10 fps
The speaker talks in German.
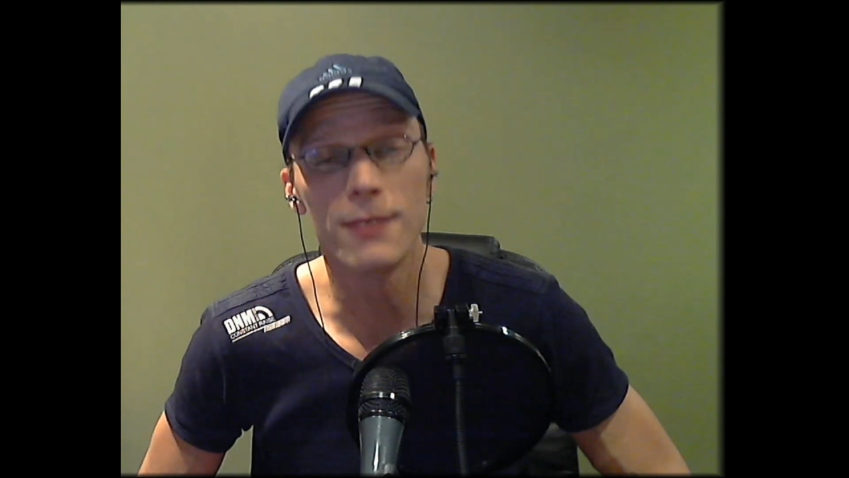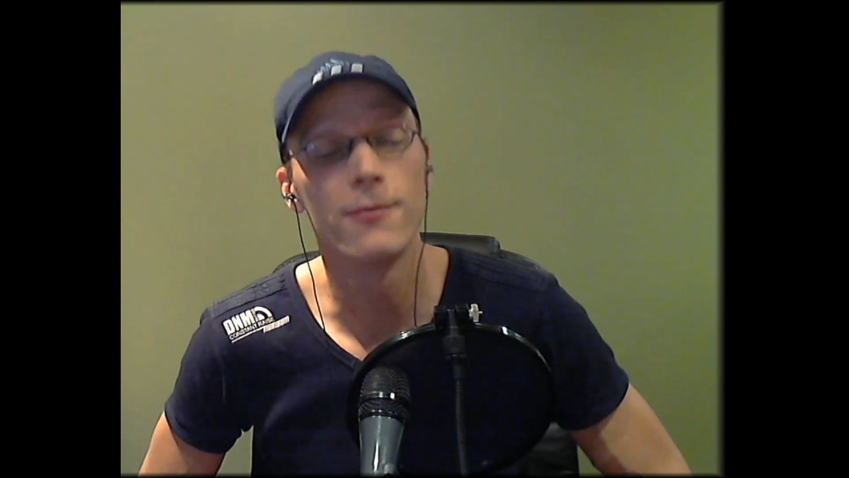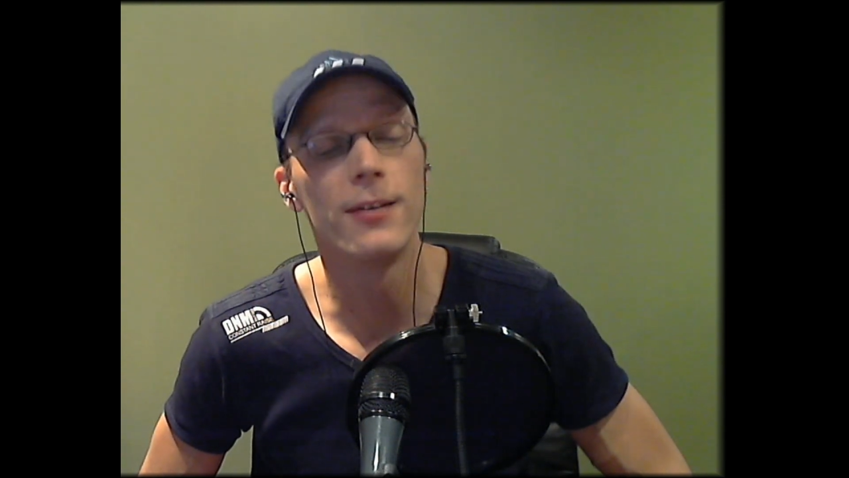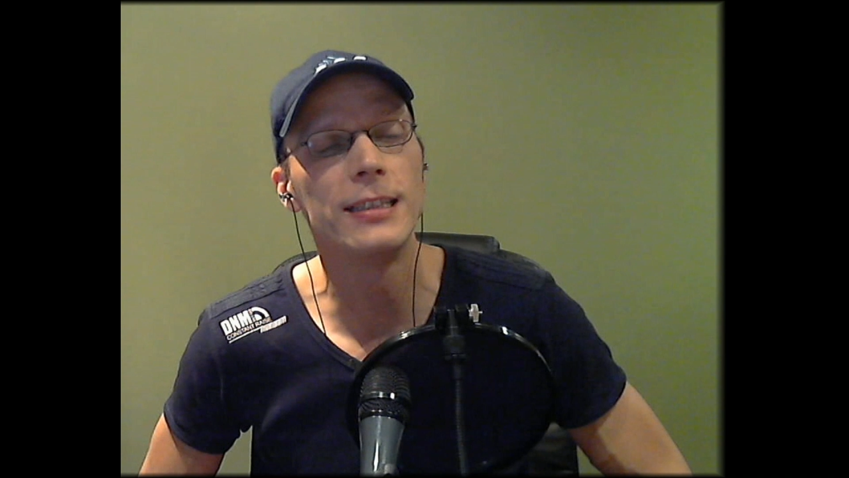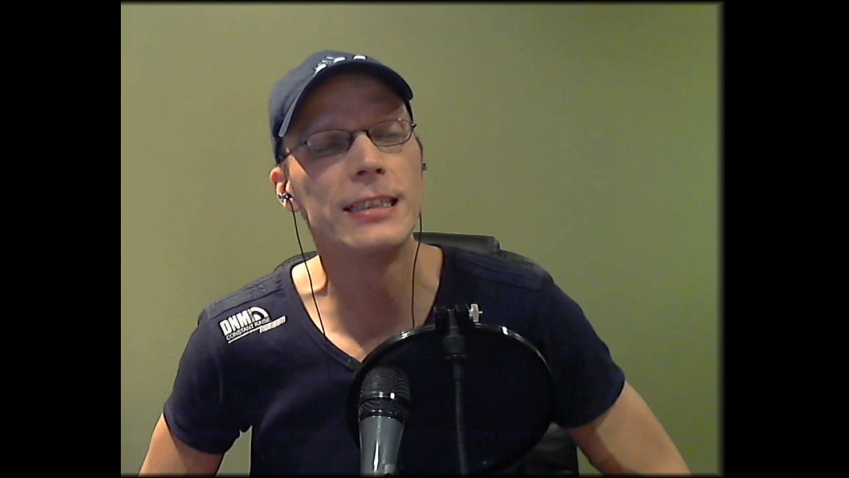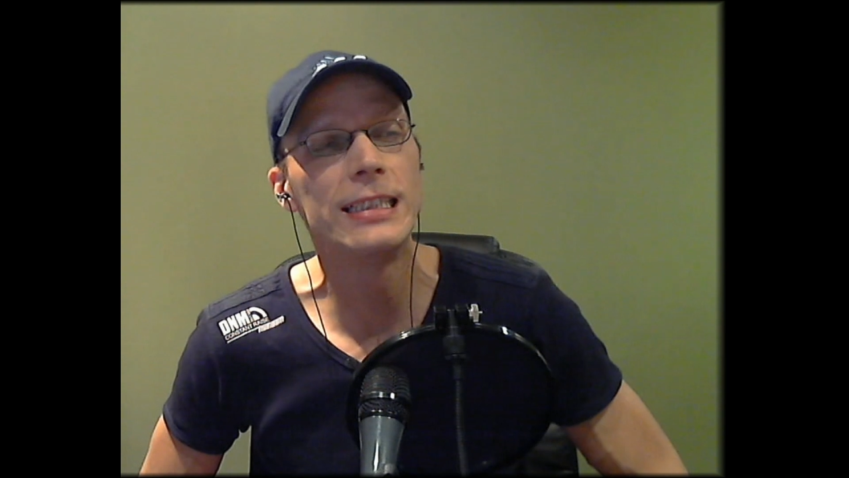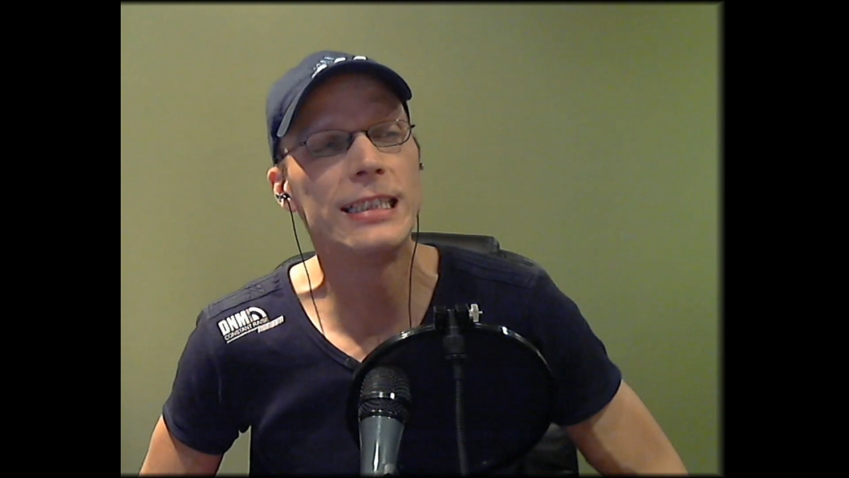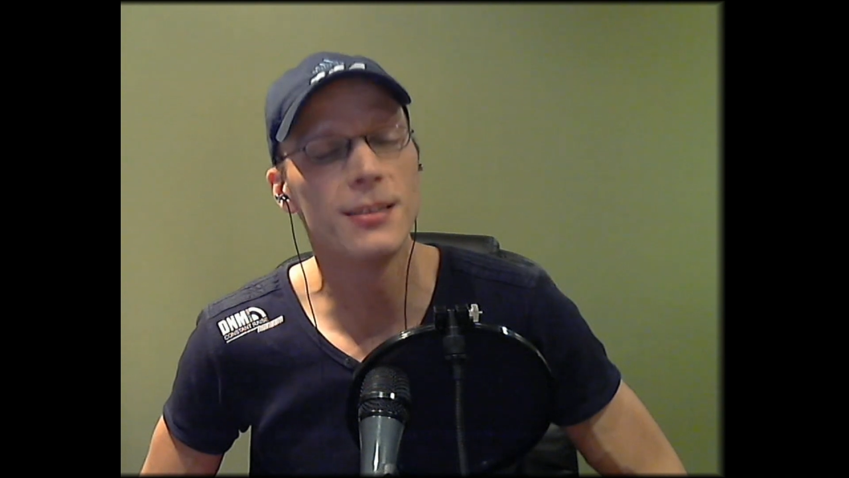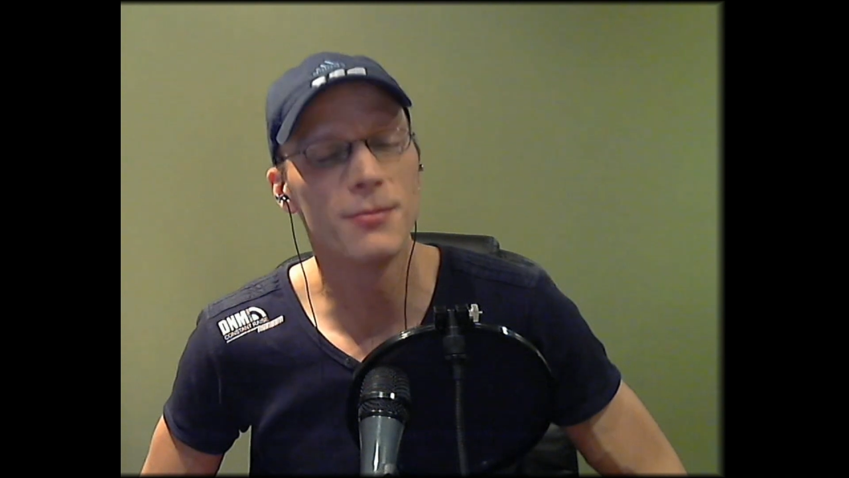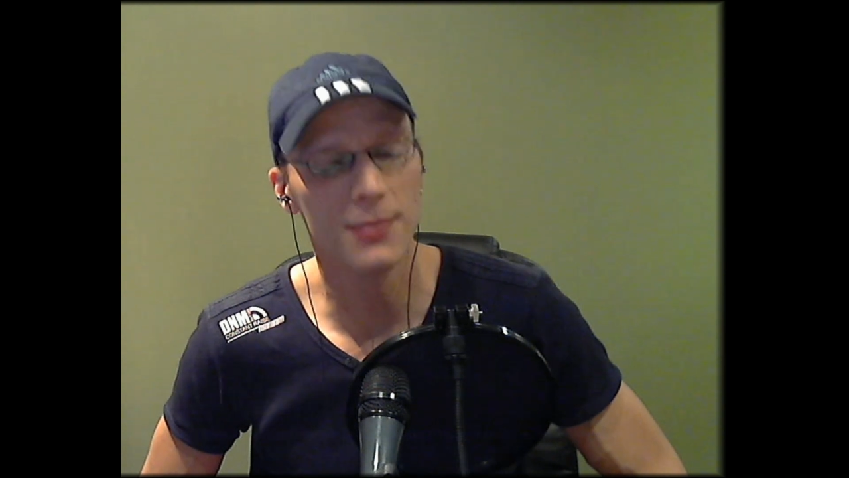wenn
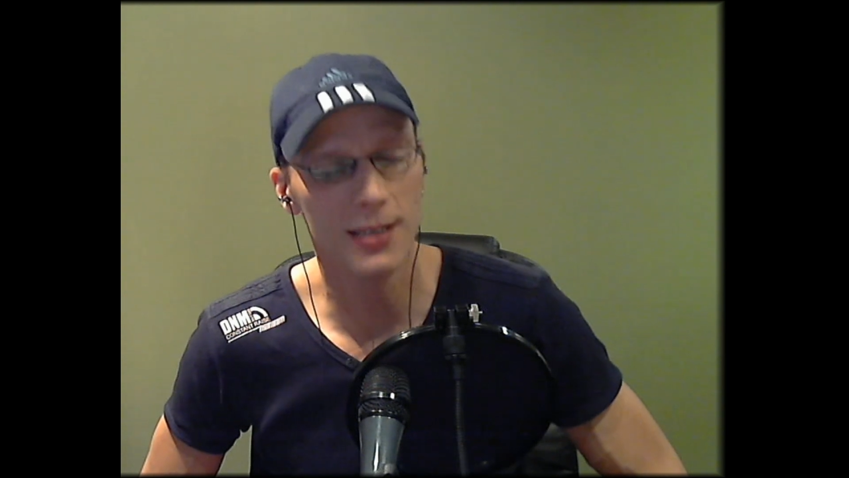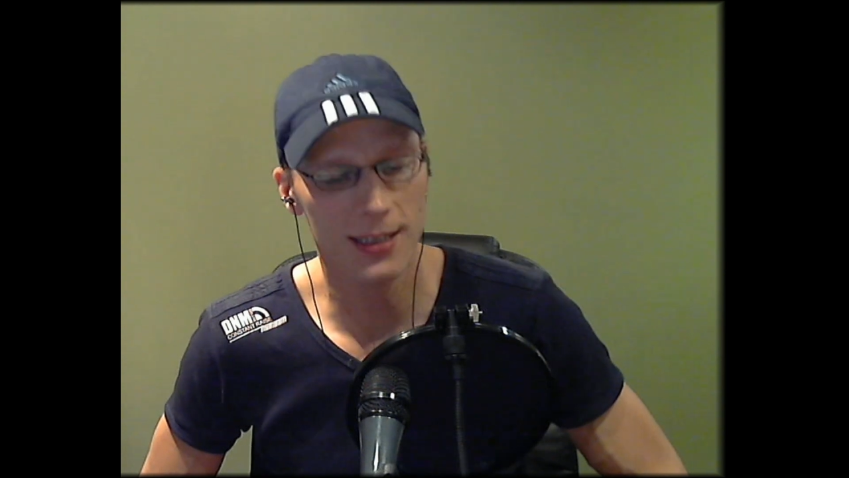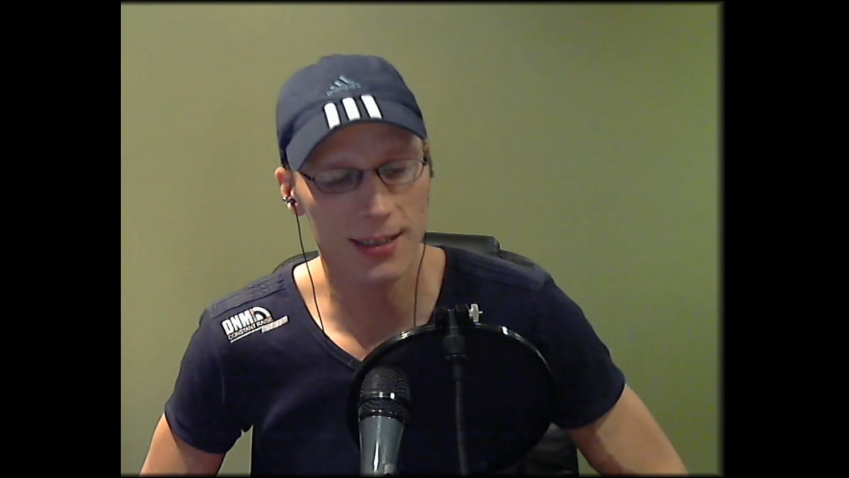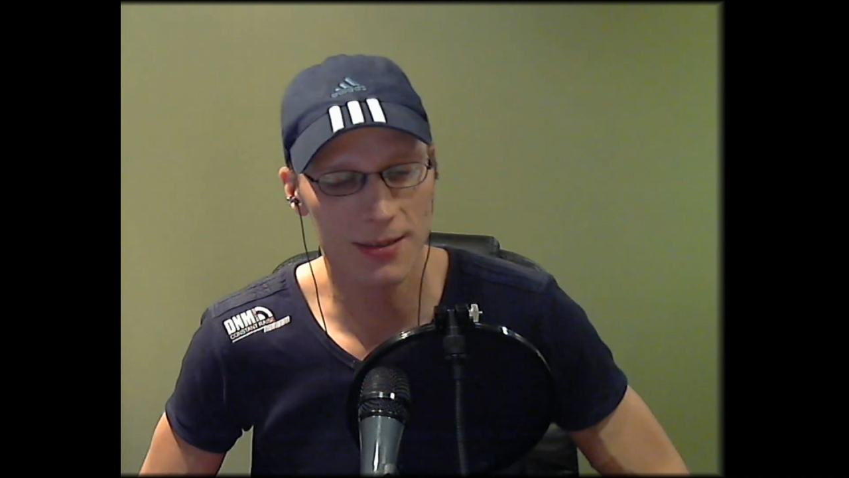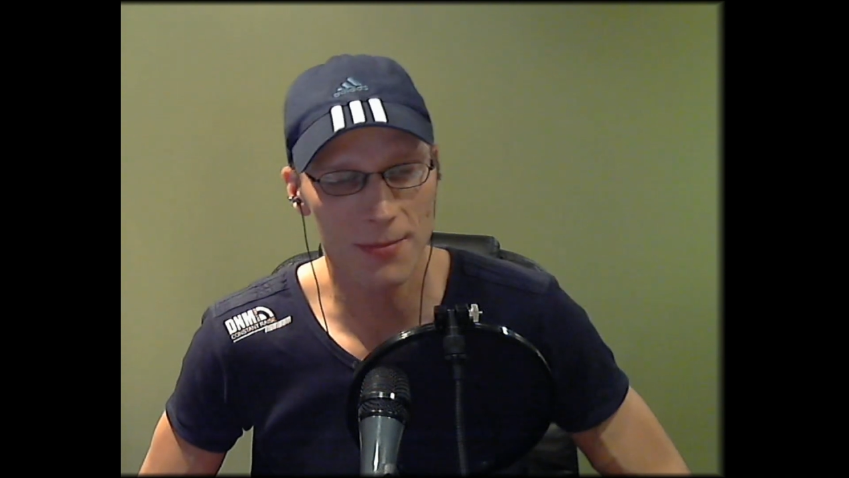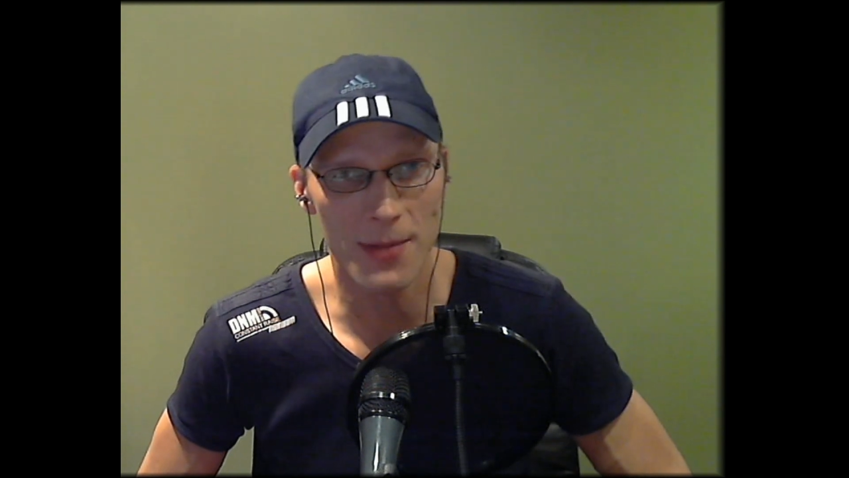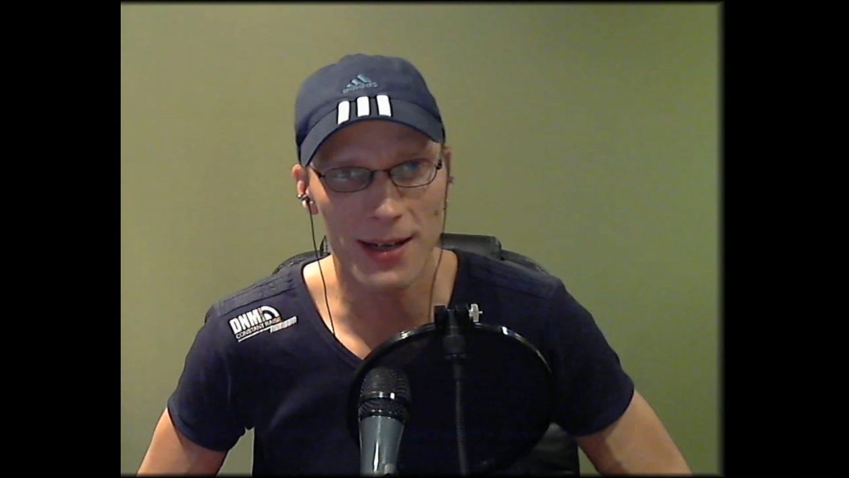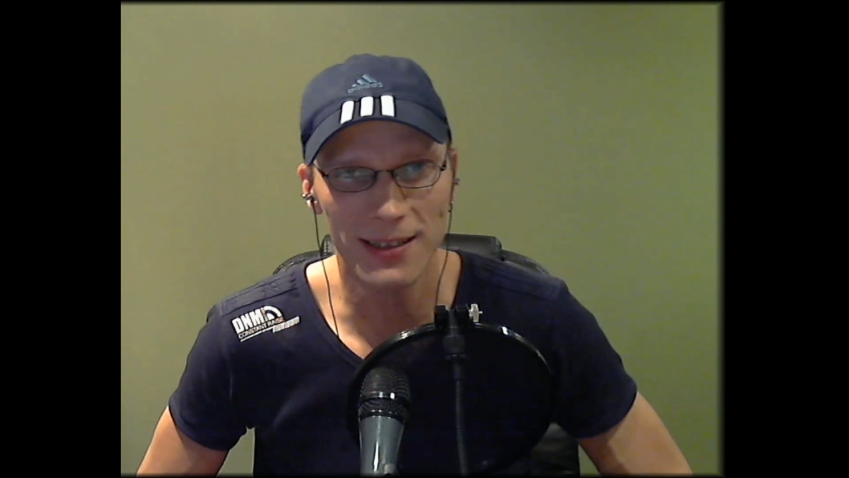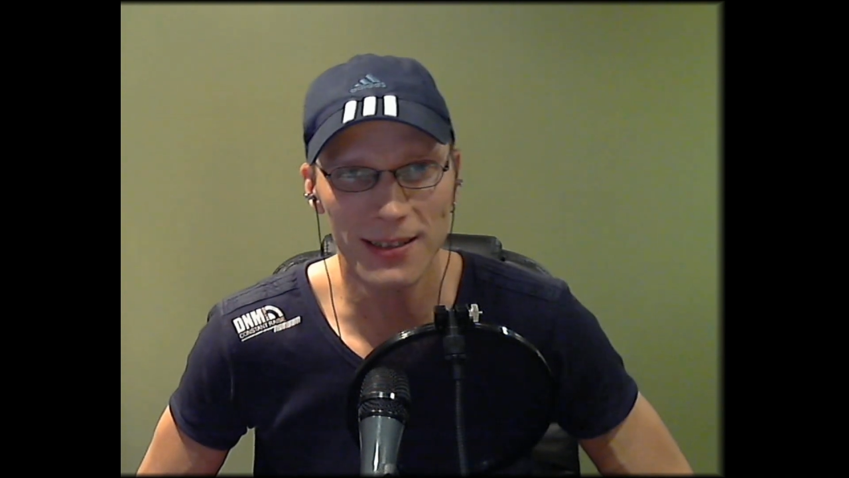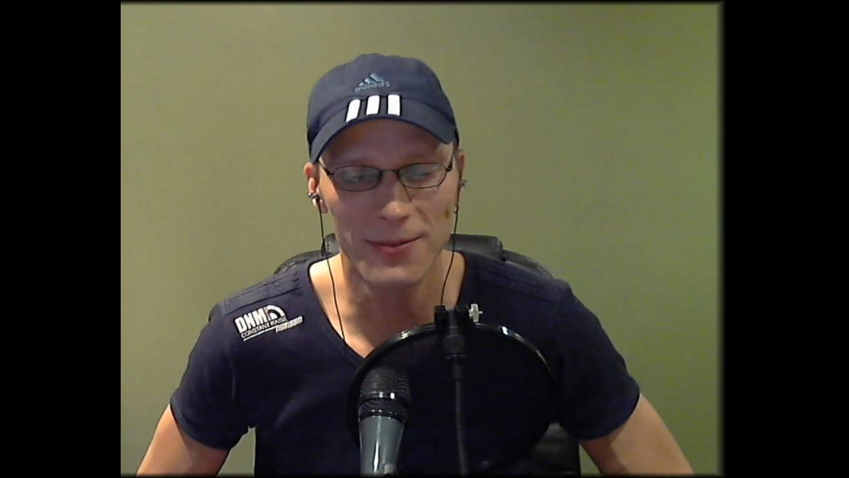ihr mal
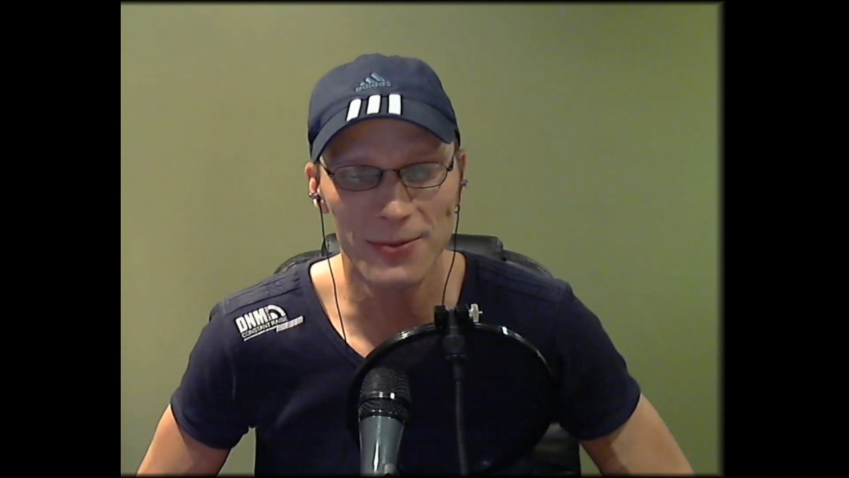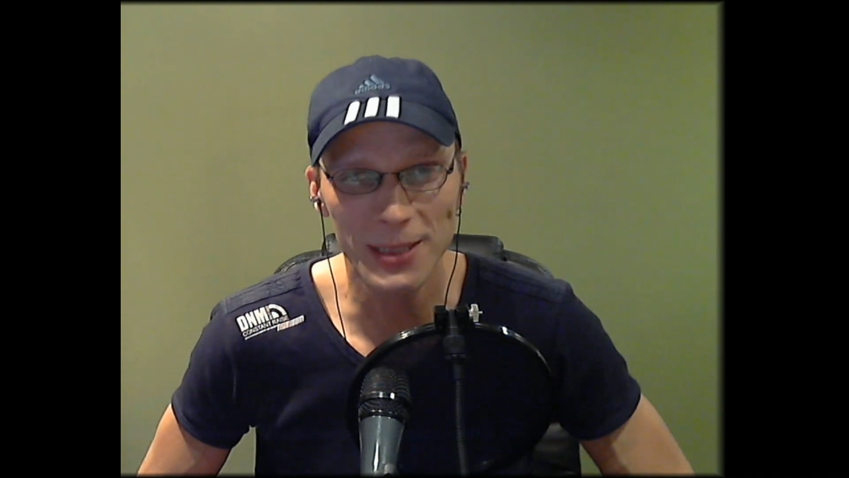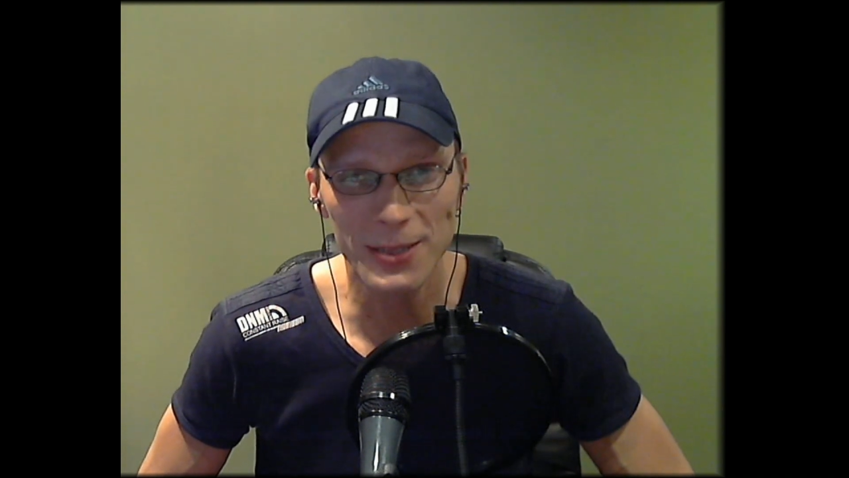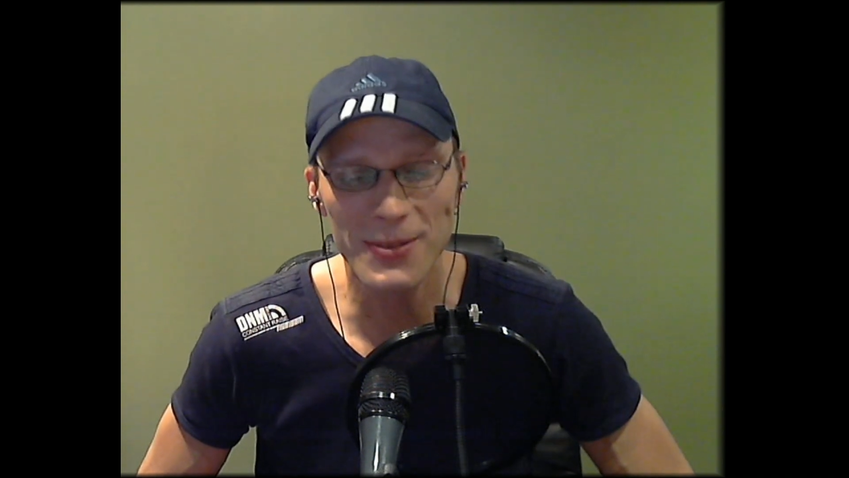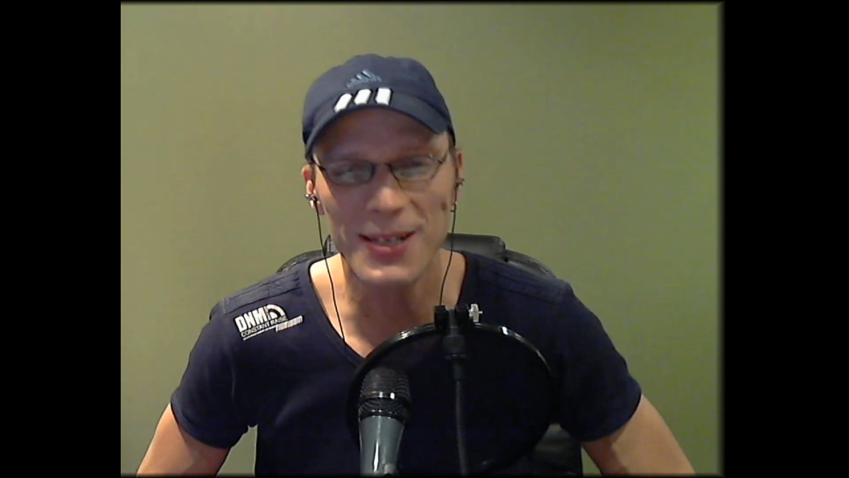meine Videos